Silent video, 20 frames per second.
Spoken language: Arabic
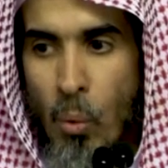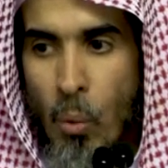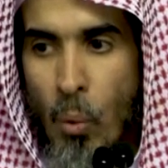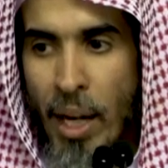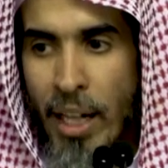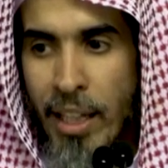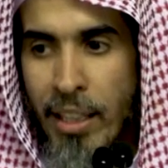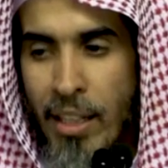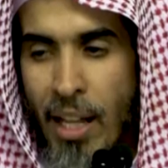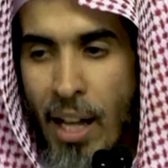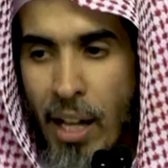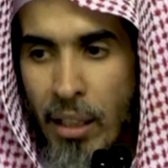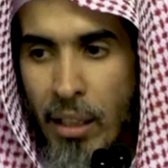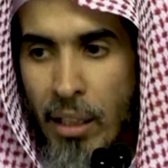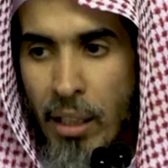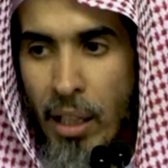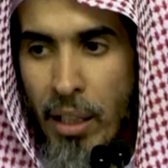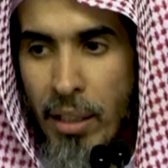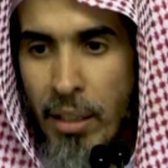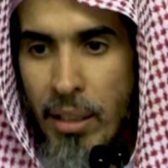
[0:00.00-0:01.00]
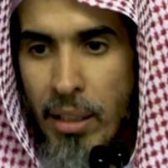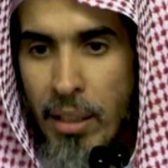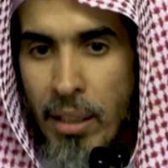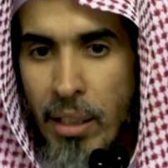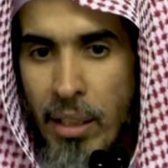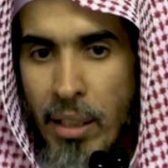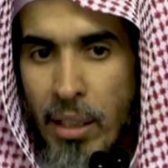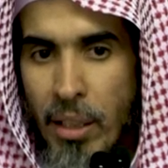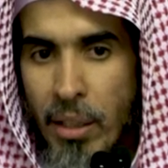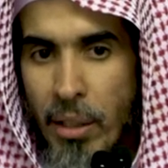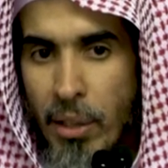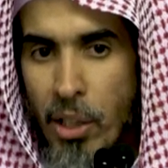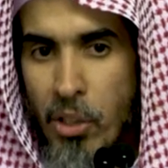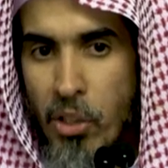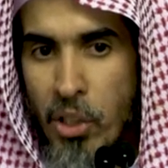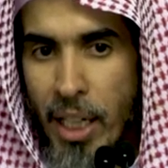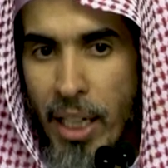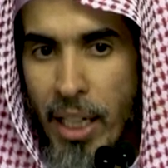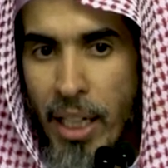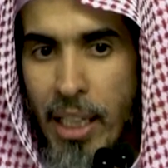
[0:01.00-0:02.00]
وإن أنكر
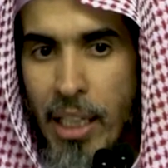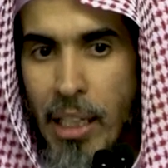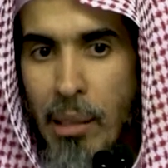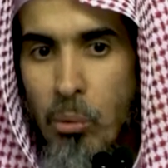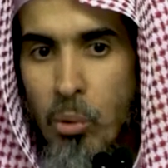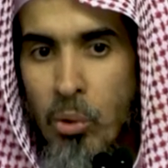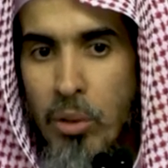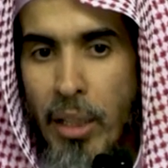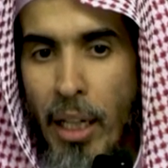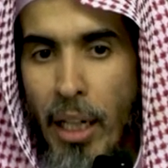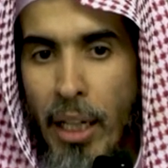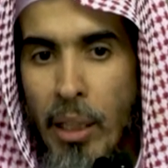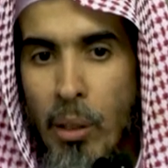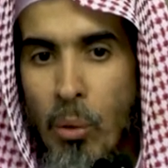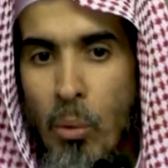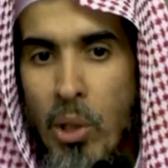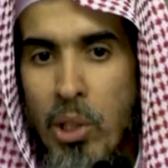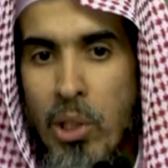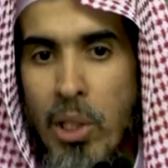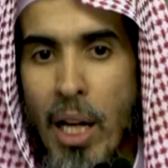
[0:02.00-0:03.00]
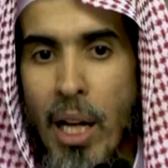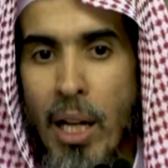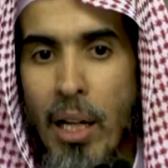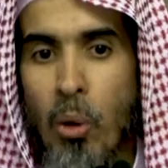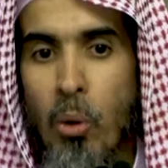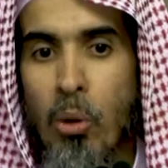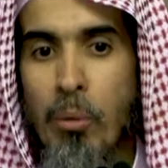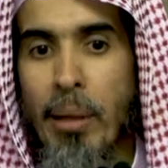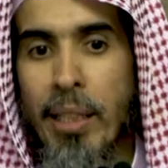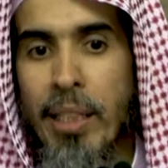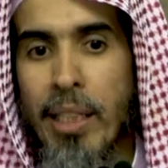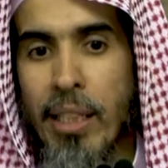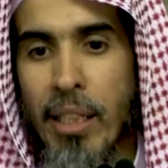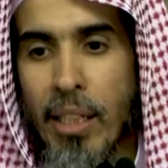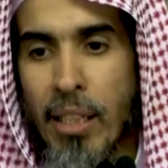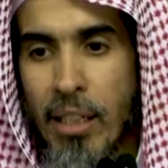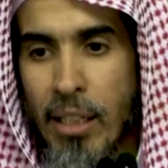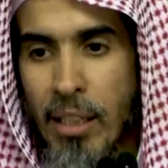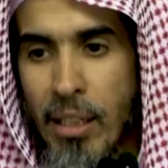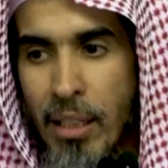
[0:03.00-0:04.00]
رجع إلى المدعي وسأله
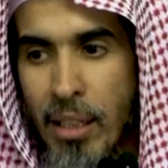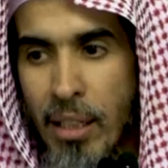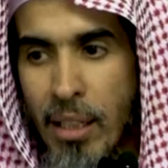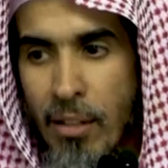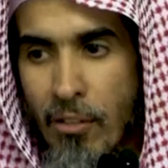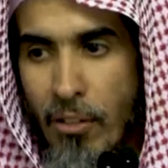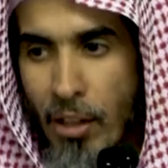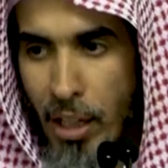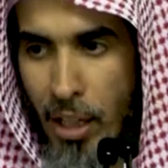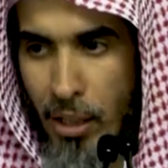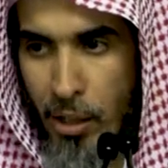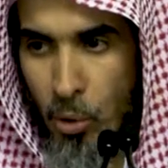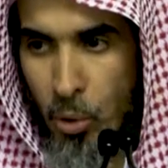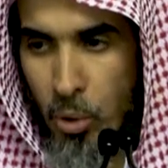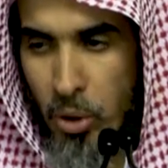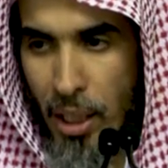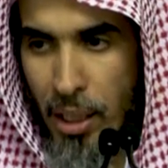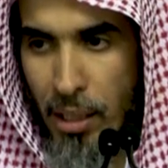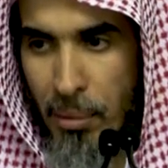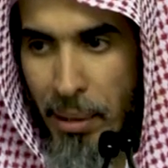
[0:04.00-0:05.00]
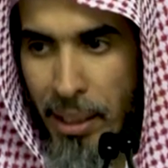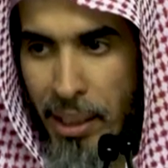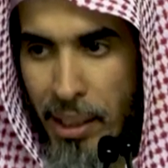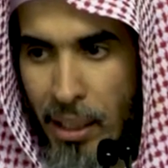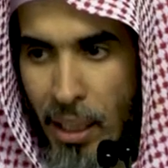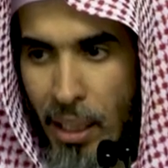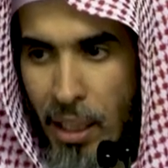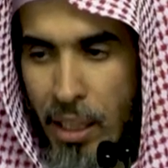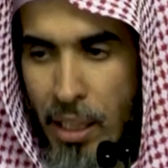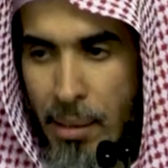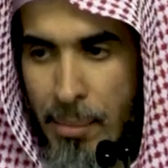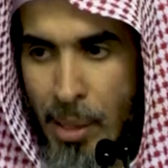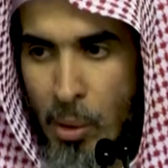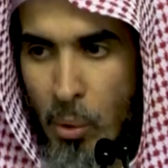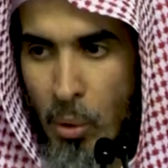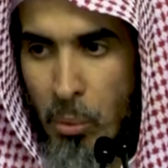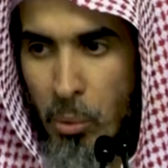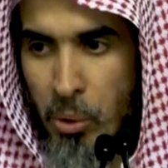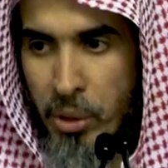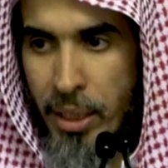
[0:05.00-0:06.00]
البينة فالذي يسأل البينة إنما
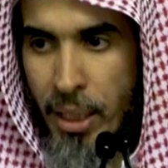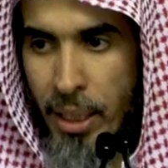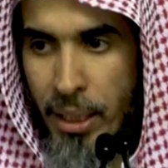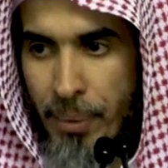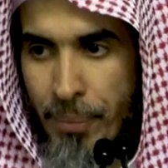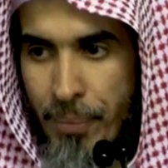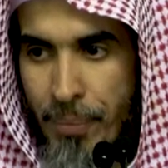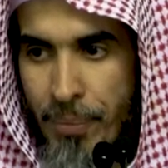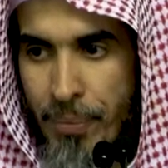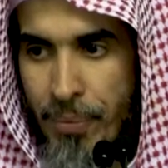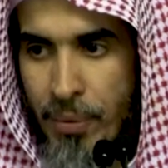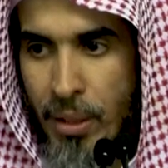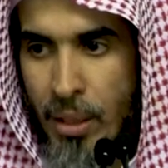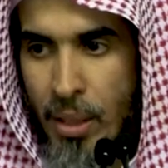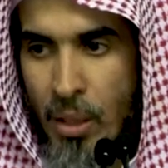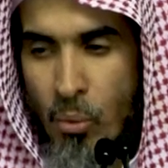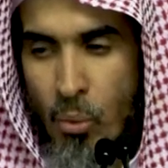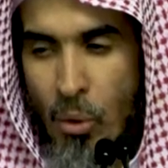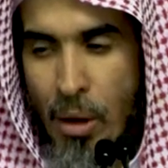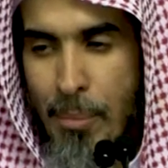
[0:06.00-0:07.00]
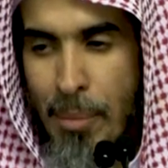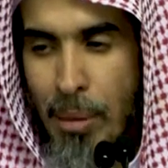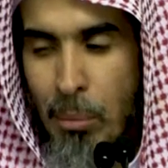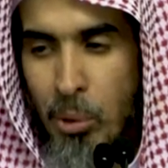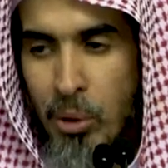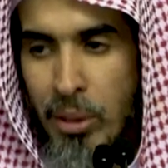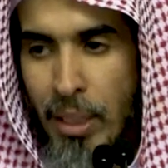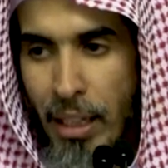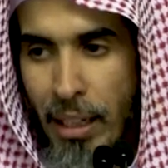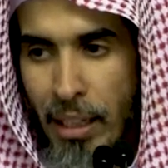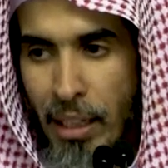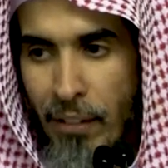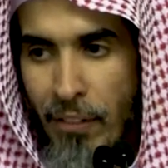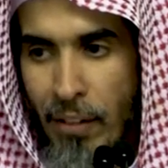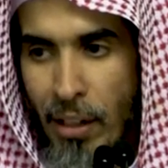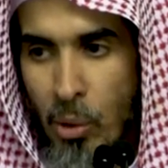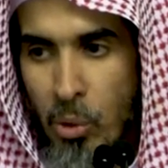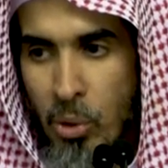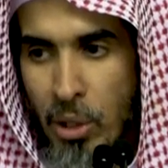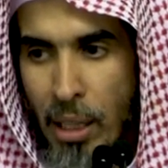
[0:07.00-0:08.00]
هو المدعي وأما المدعى عليه
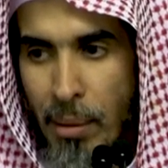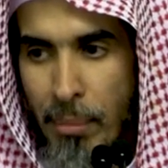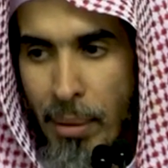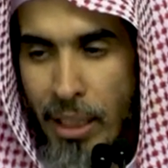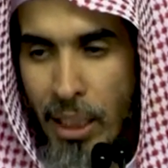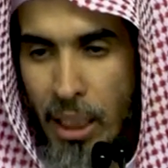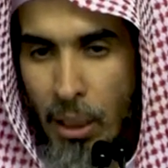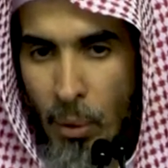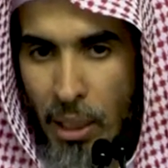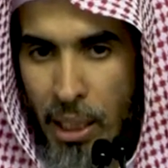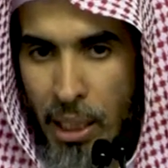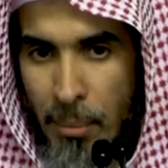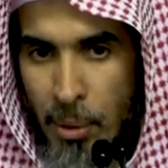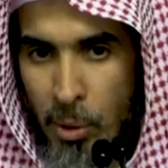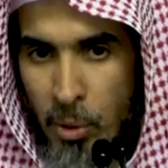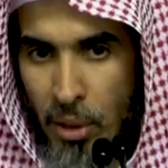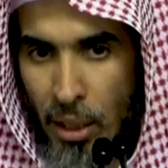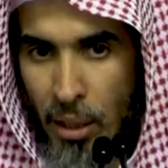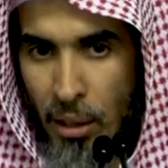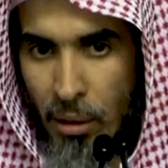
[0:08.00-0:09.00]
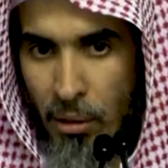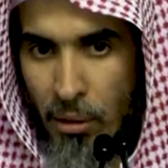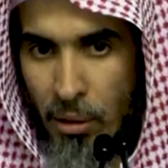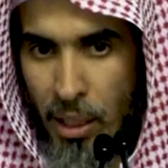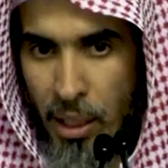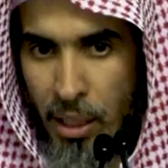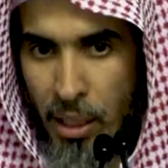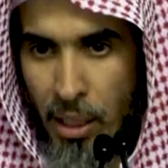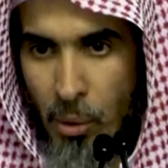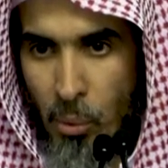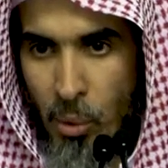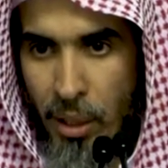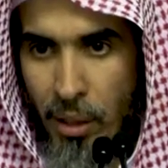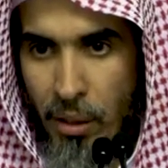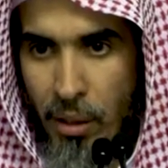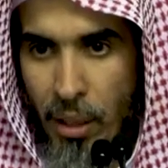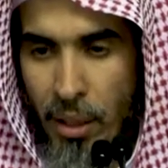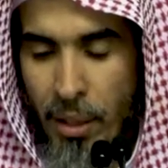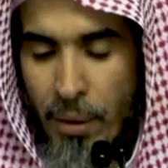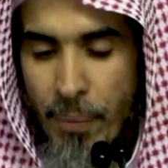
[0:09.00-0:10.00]
فلا يسأل البينة وإنما يسأل الإقرار أو
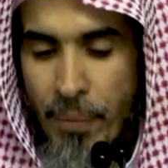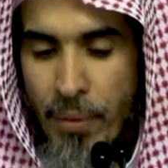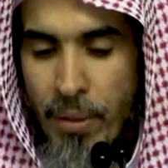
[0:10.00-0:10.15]
الإنكار